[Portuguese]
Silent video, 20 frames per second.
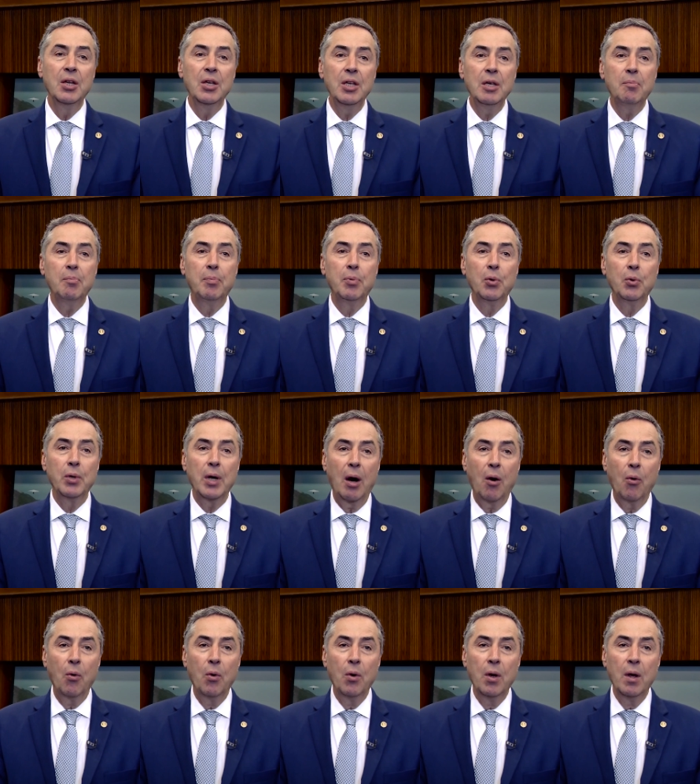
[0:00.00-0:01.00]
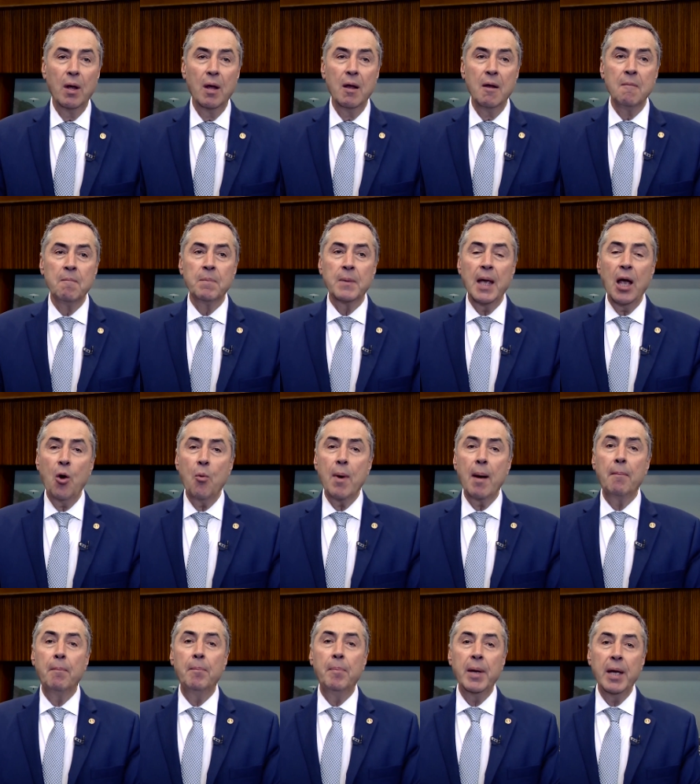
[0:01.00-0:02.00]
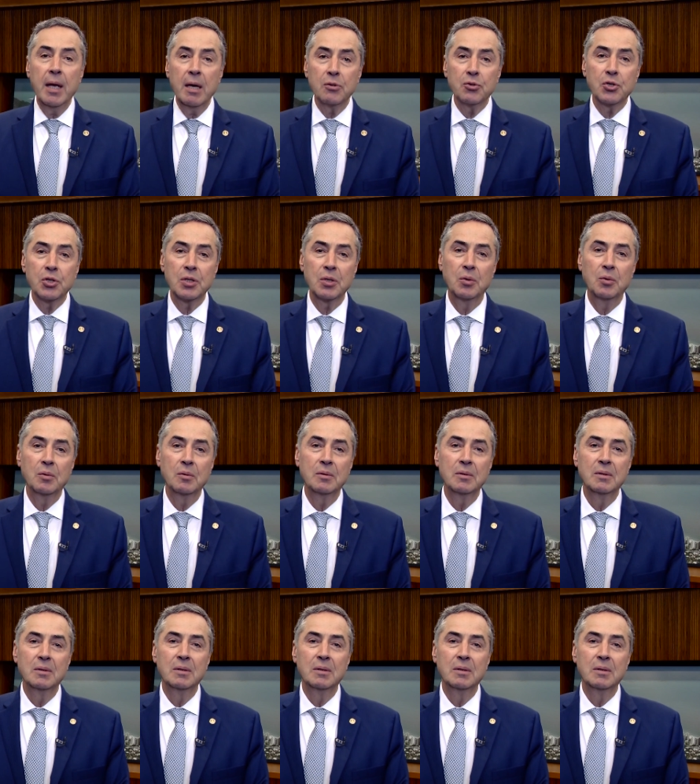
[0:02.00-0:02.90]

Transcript: e plural. É uma bênção